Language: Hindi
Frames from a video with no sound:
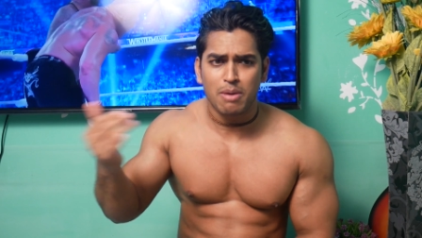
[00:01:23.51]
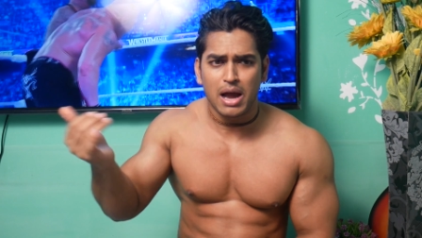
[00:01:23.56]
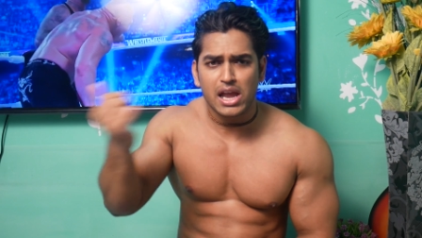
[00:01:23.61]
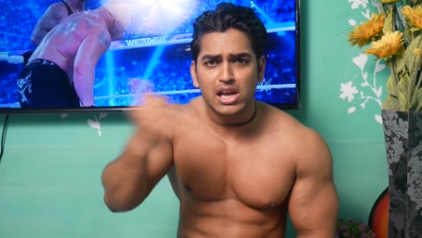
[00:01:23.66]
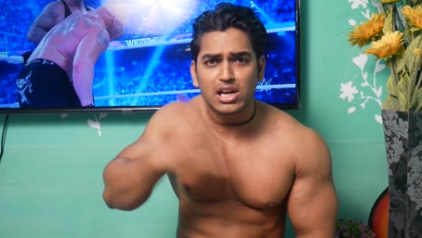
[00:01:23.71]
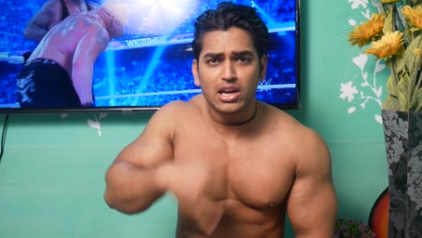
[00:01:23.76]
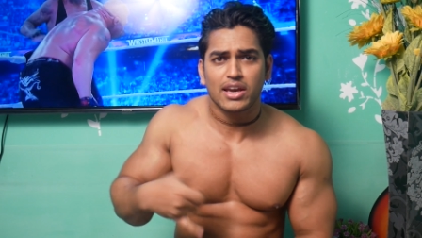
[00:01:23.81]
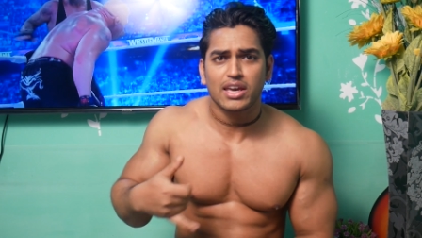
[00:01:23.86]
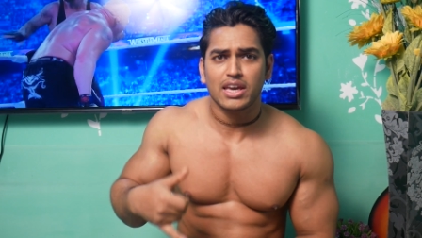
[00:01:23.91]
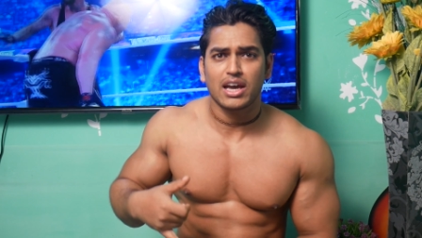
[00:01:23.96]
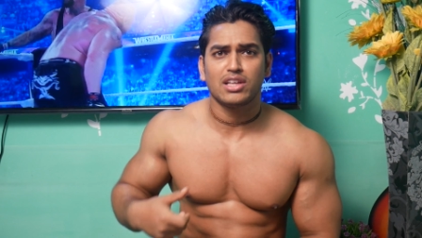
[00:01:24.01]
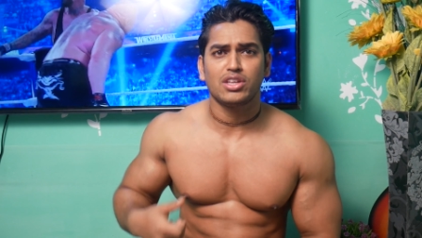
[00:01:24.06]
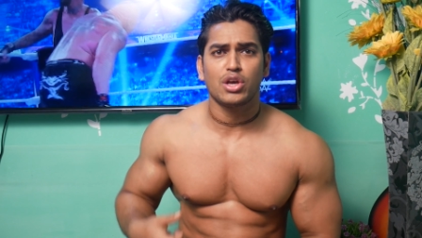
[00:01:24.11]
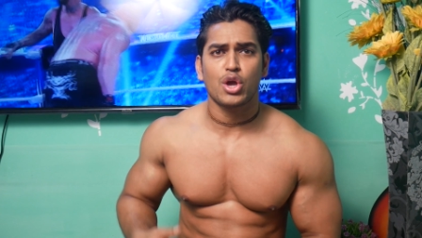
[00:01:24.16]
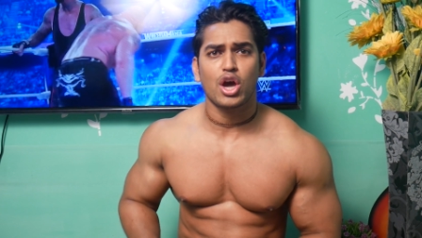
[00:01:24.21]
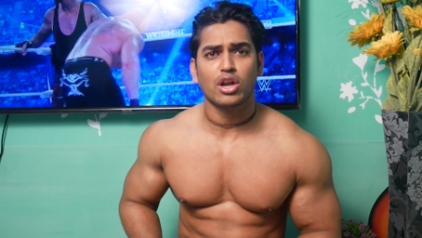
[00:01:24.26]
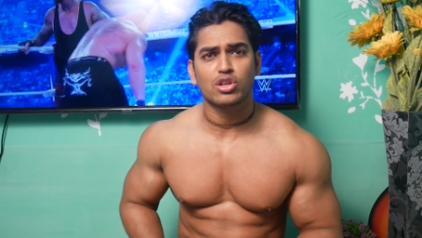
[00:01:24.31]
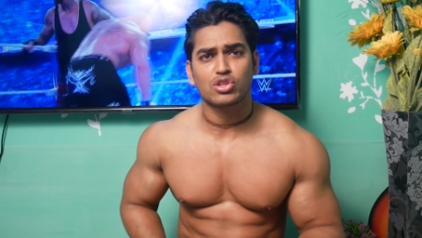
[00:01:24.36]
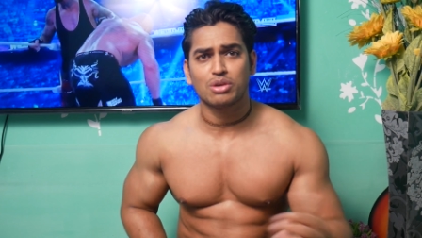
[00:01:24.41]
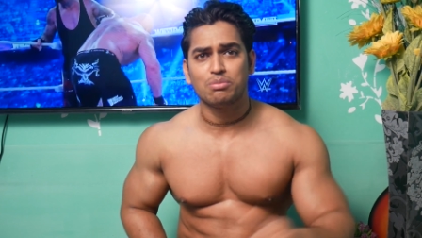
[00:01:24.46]
बाइक लेके आ जाए
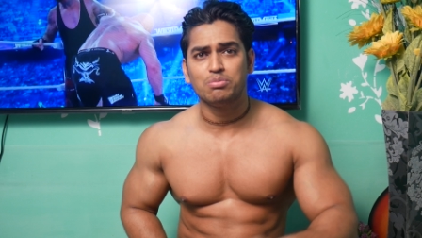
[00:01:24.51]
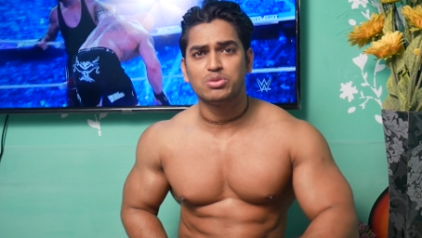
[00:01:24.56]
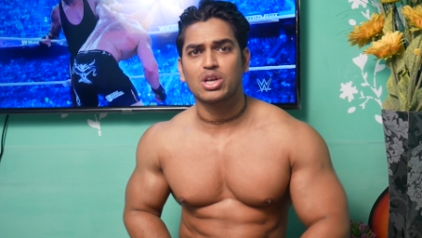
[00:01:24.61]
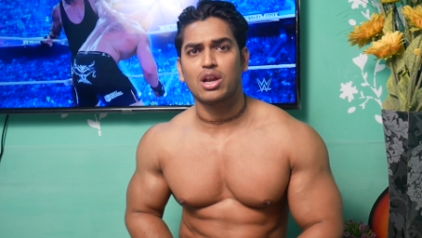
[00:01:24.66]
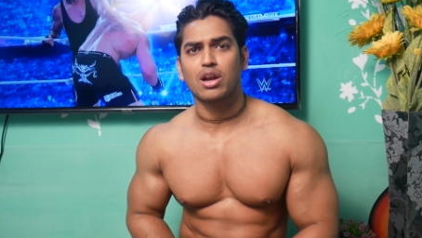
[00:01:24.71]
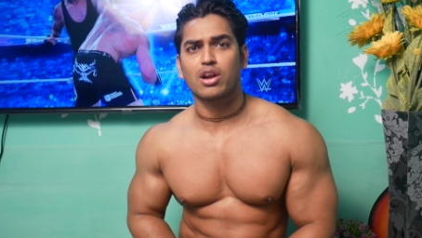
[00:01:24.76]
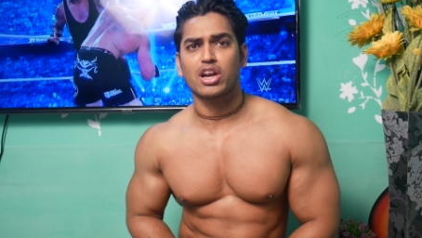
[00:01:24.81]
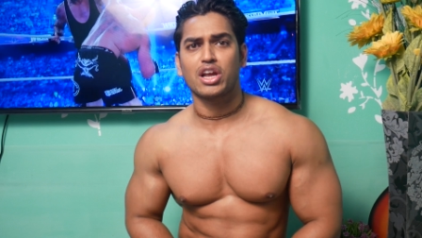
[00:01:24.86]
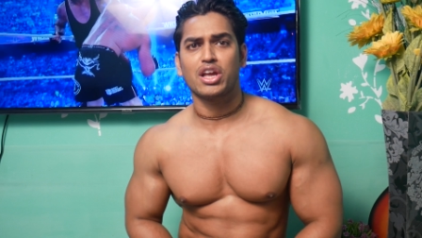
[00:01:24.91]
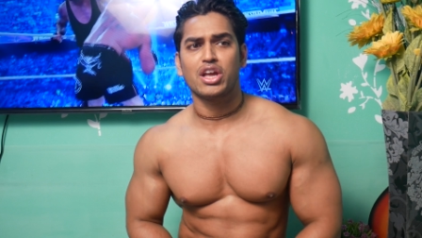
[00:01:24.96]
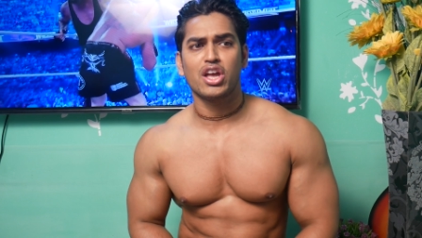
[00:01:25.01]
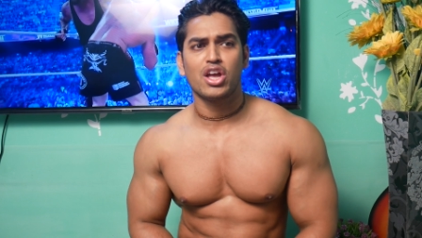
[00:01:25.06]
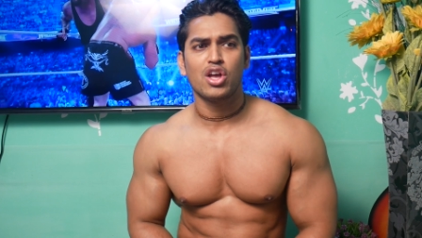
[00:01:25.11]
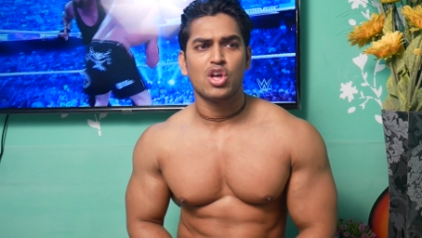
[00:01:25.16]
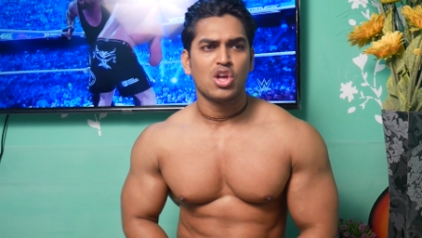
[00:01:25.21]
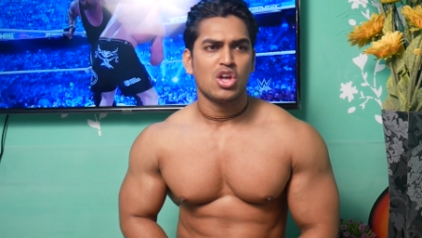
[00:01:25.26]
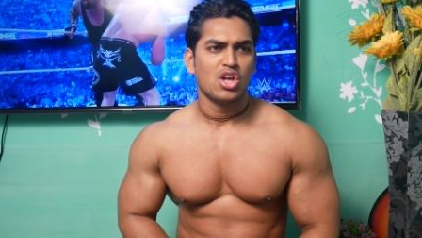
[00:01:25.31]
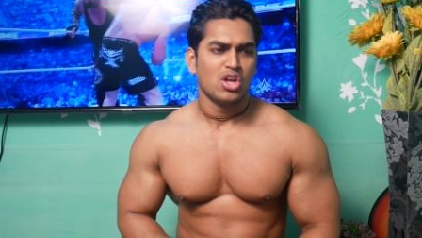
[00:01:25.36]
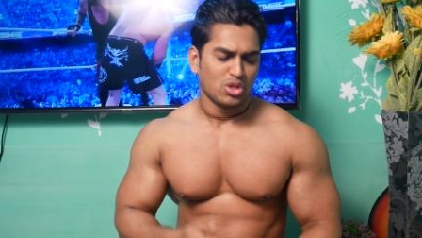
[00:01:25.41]
यार जिम चल रहे हैं